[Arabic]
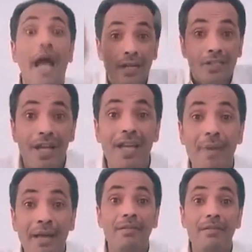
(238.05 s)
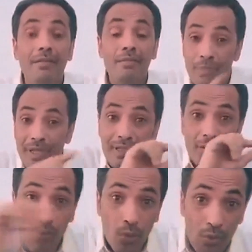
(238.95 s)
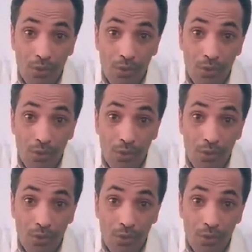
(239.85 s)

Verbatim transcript: الموظفون الذين يتم